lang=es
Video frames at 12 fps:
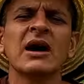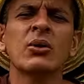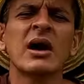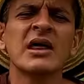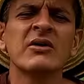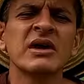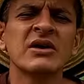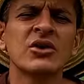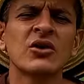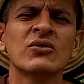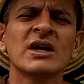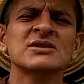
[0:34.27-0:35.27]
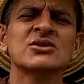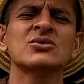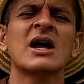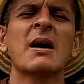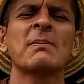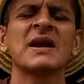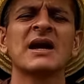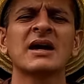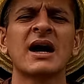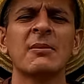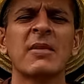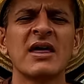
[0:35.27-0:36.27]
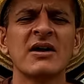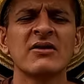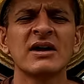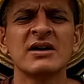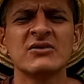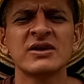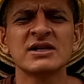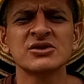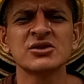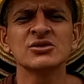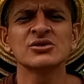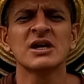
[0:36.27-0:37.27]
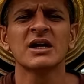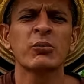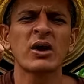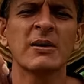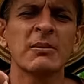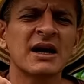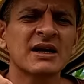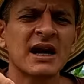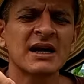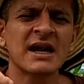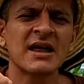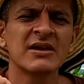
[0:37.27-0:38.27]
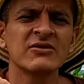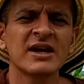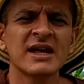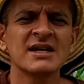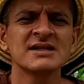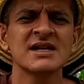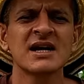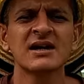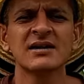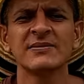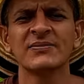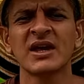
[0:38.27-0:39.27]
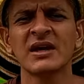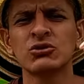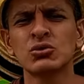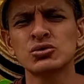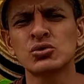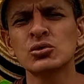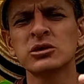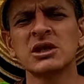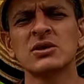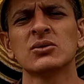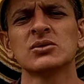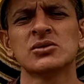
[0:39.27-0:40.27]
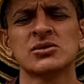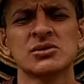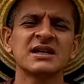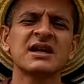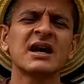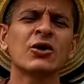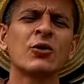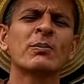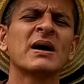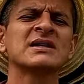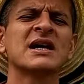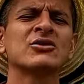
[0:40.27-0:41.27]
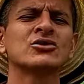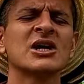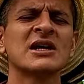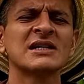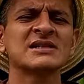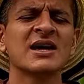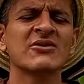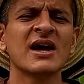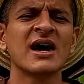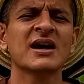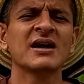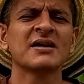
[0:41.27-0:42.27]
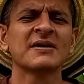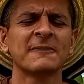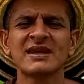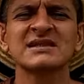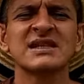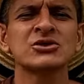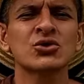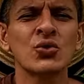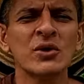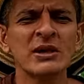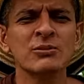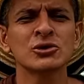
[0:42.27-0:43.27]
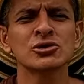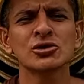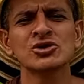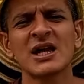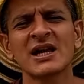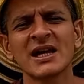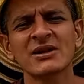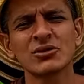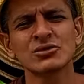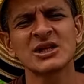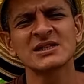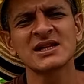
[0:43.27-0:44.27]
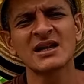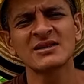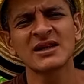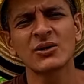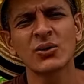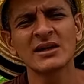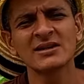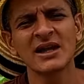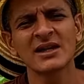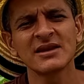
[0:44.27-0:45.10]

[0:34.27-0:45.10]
El agua de vidrio ofrece una amplia gama de beneficios que pueden marcar la diferencia en tus cultivos. Así que acompáñanos en este viaje mientras descubrimos los secretos de esta antigua